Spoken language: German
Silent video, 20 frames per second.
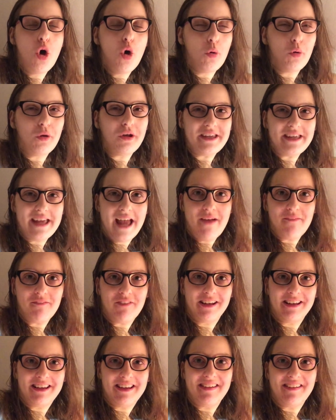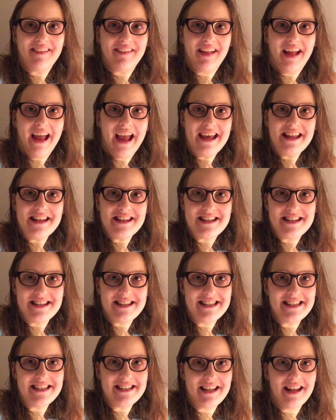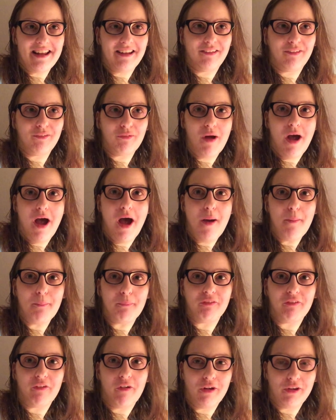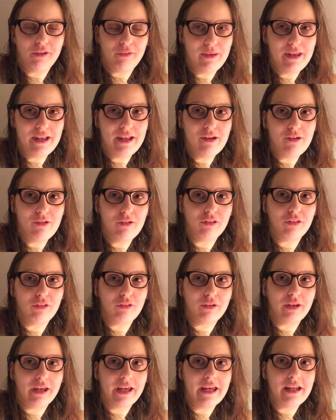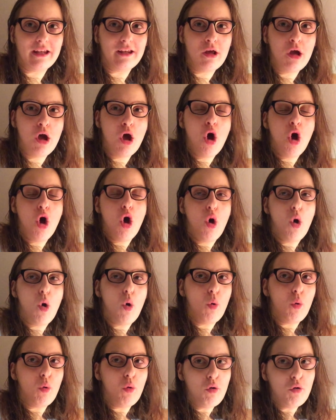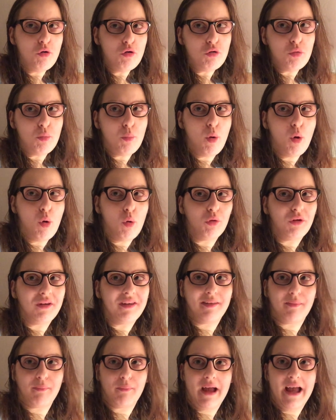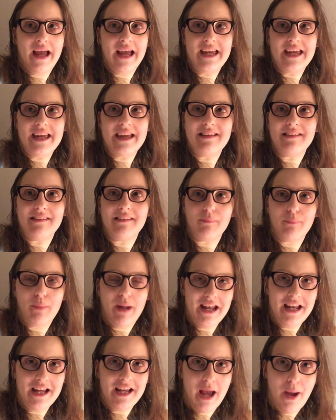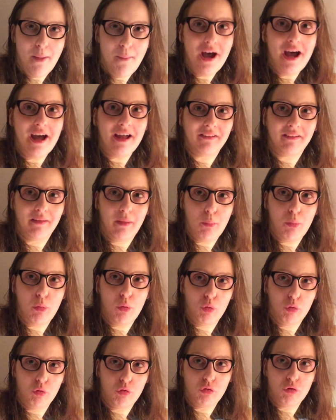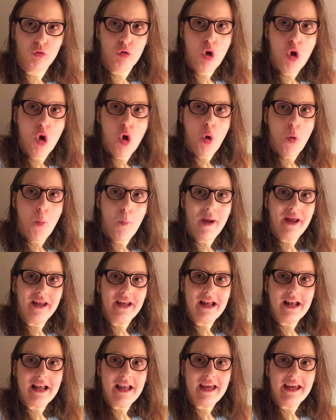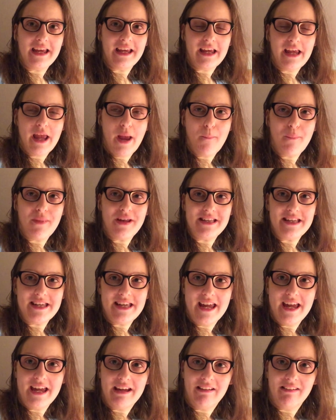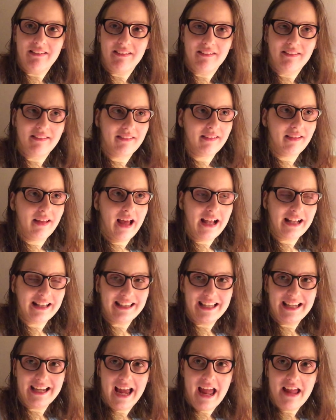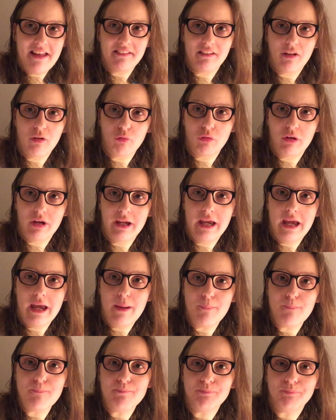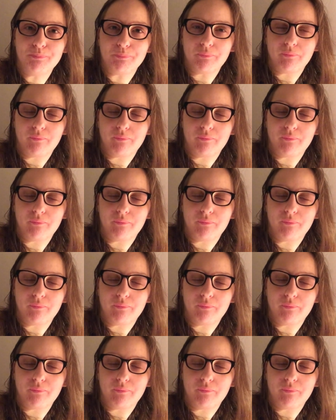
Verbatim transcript: und ich einfach die Zeit nicht dazu habe, für euch Videos zu drehen. Und Punkt 2 ist, meine Kamera ist kaputt. Meine Legria Mini X hat den Geist aufgegeben.